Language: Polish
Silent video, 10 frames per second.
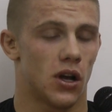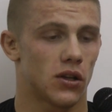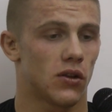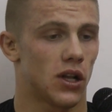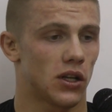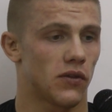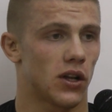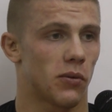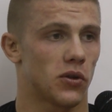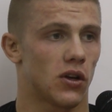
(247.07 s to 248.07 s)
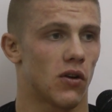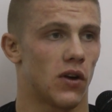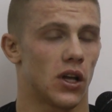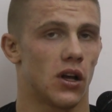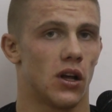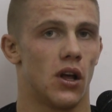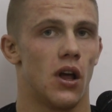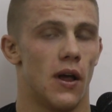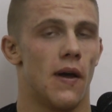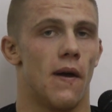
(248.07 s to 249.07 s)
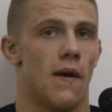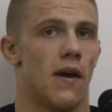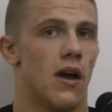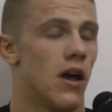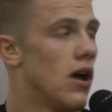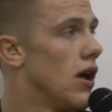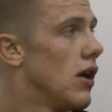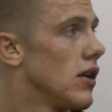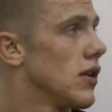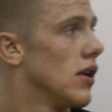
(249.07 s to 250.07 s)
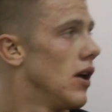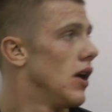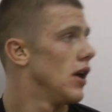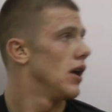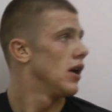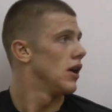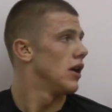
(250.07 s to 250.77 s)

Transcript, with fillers: To dla nich wielkie podziękowania. Nie przedłużamy, bo widzę, że